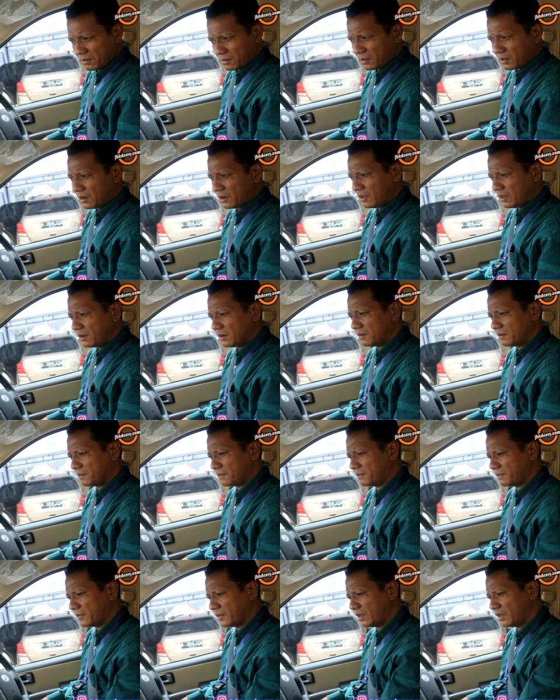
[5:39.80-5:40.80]
keren
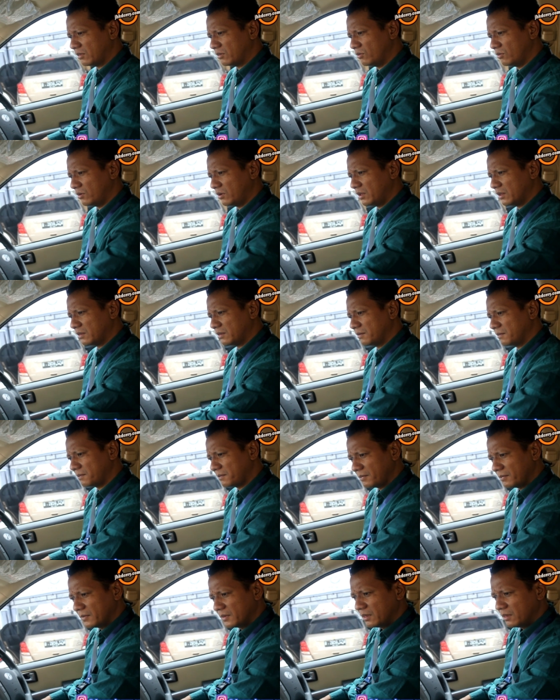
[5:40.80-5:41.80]
unit
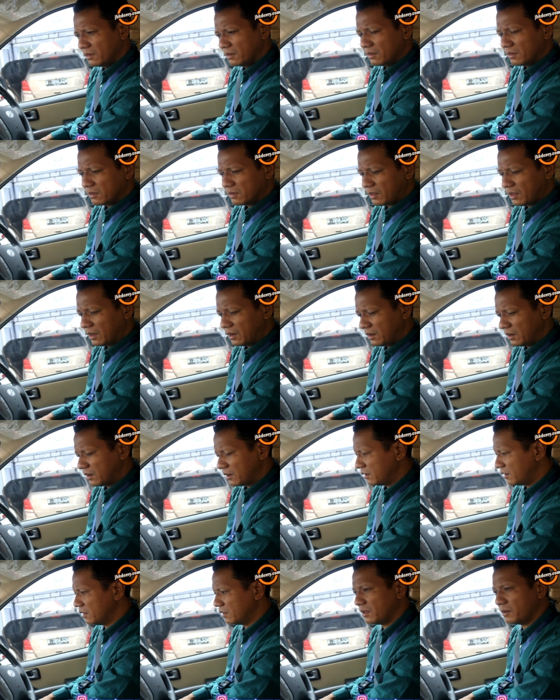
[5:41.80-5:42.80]
standar
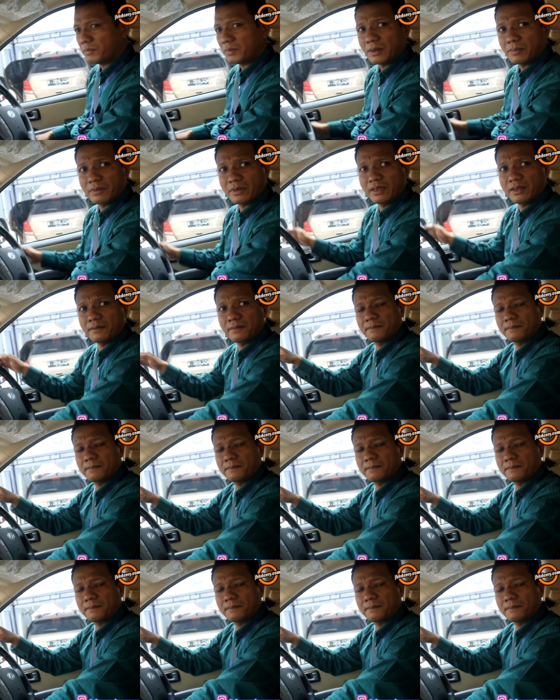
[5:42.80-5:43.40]
ini tipe apa ya